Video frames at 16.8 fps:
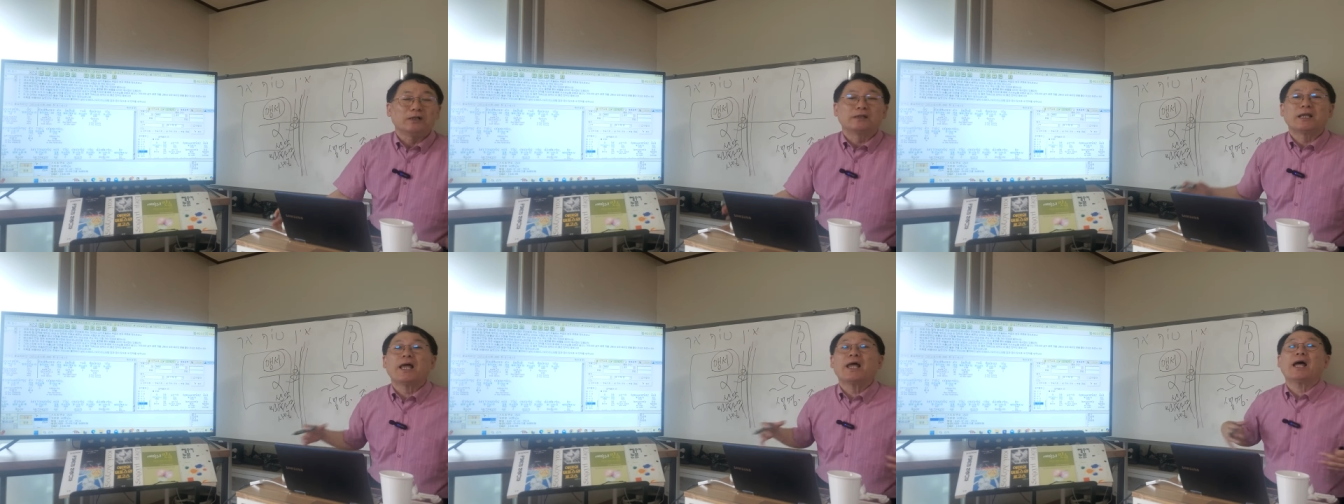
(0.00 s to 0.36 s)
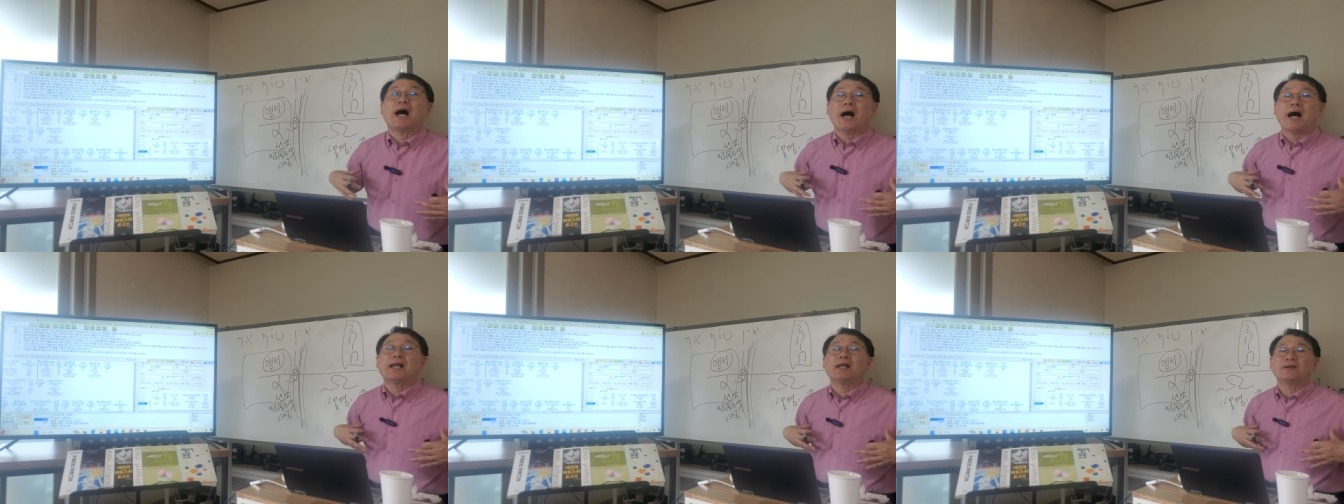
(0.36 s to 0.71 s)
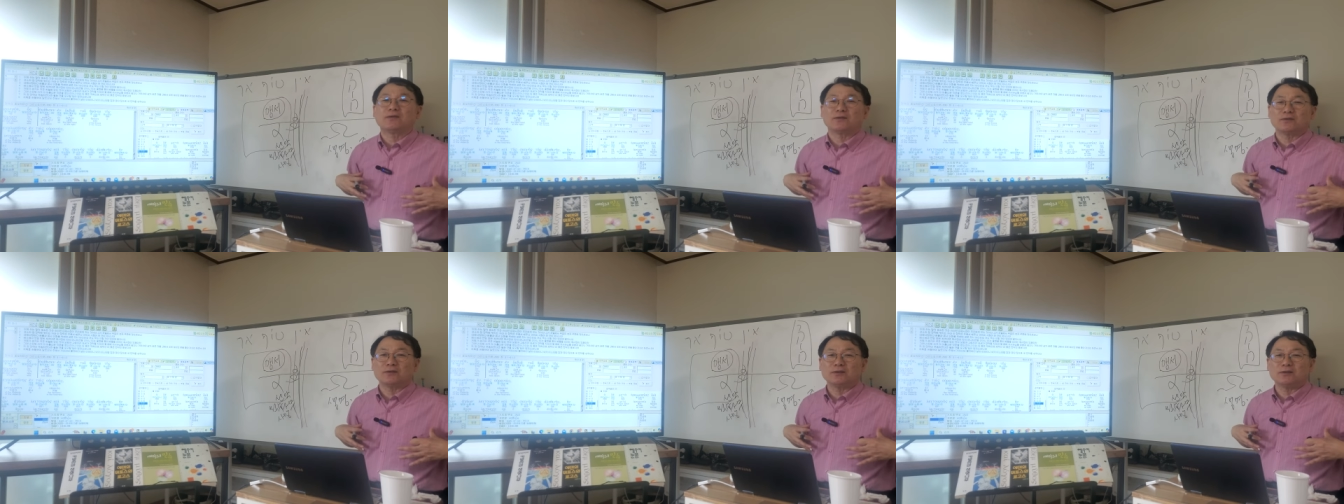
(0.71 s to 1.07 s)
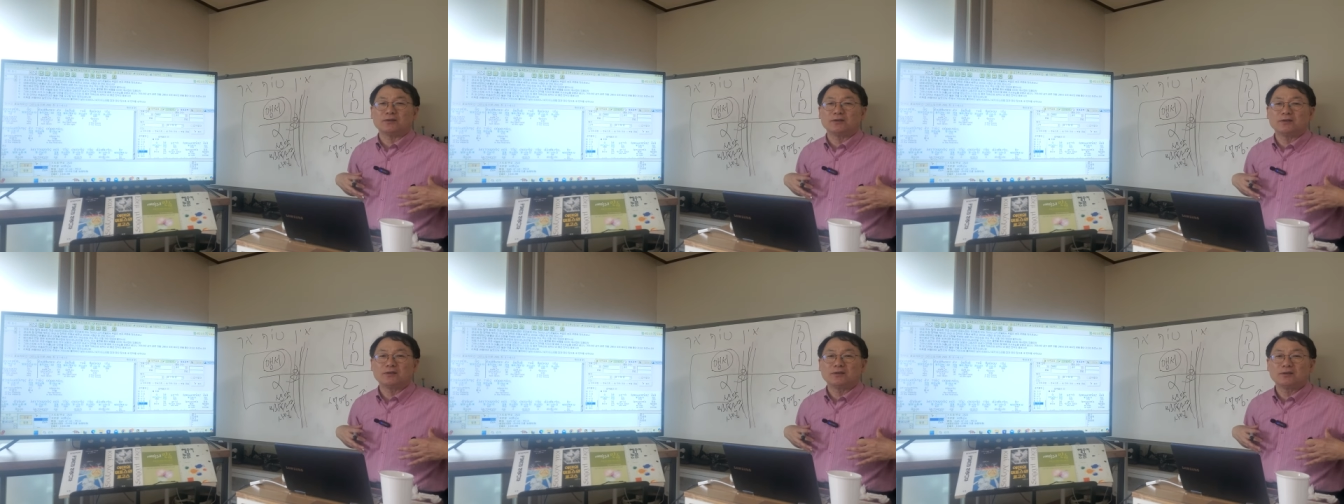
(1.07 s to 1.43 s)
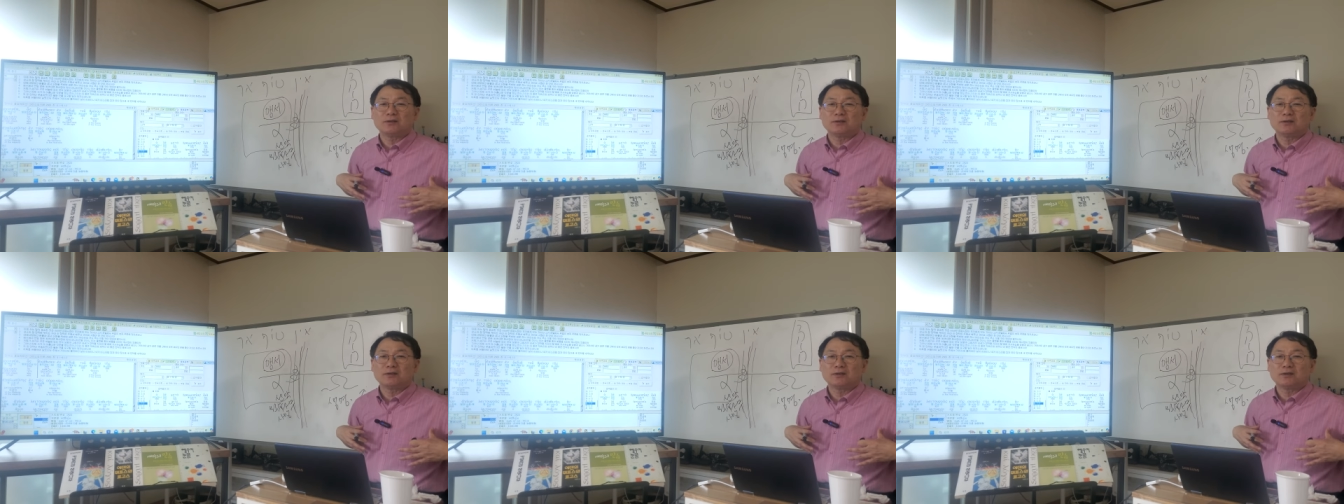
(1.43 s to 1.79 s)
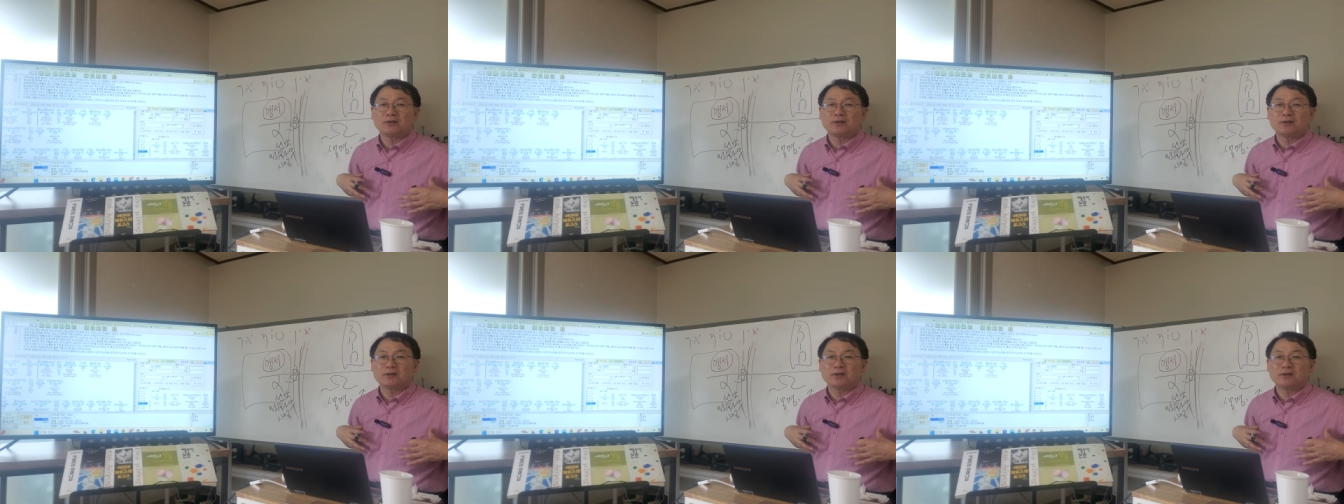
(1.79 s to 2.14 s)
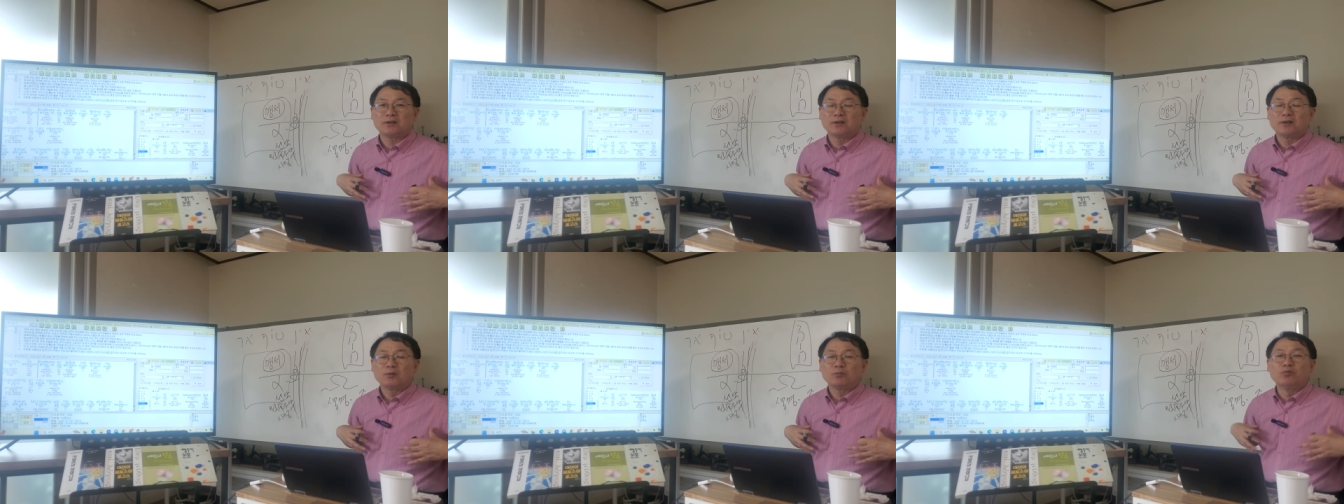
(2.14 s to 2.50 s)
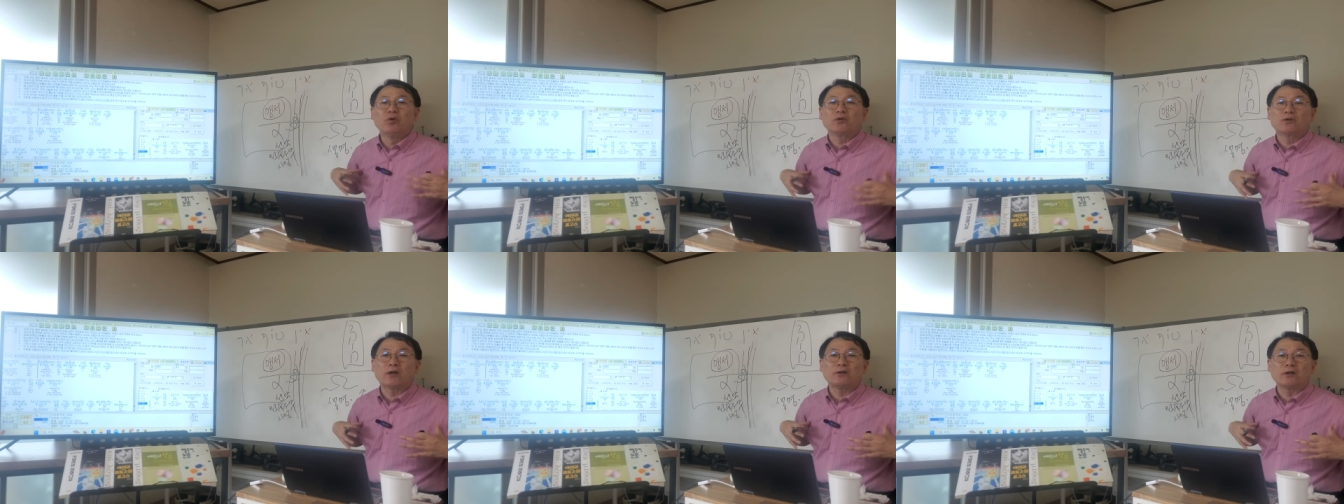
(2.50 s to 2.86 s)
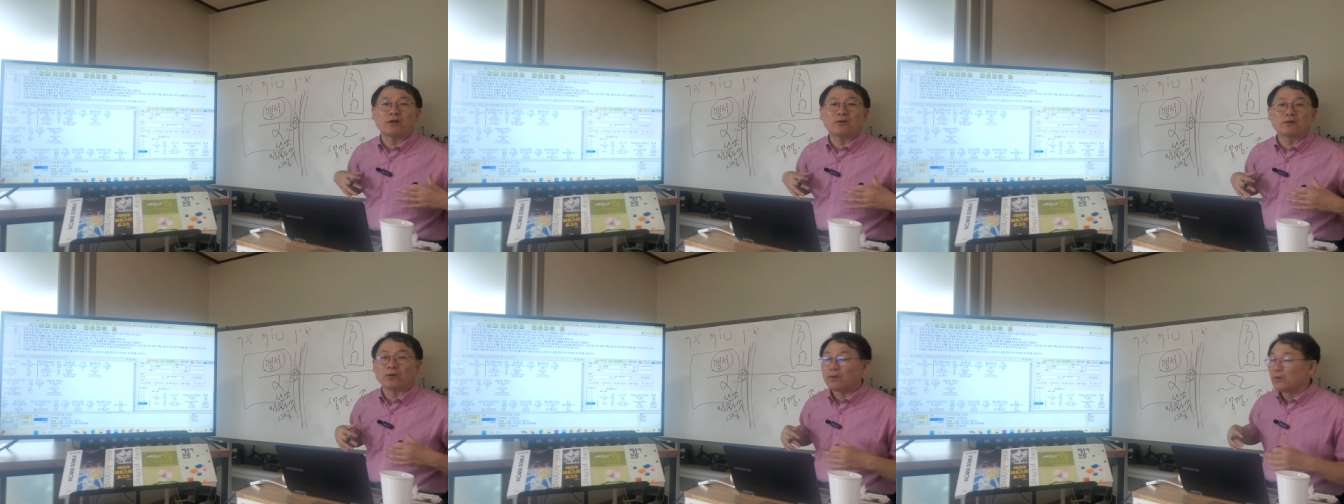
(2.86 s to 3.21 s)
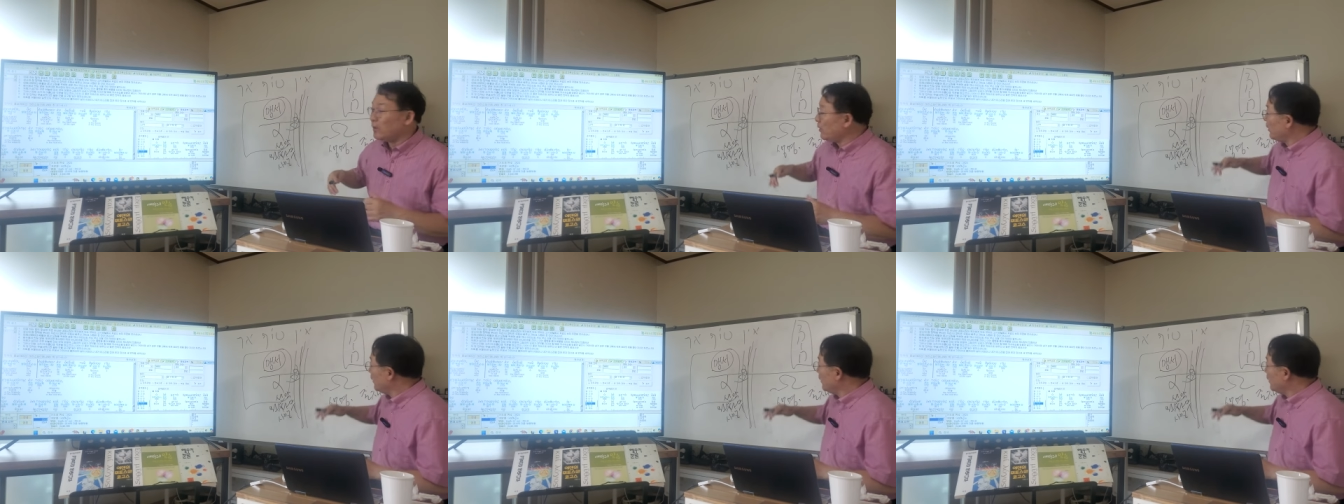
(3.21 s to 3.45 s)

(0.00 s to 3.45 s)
내 안에서는 무엇에 의해서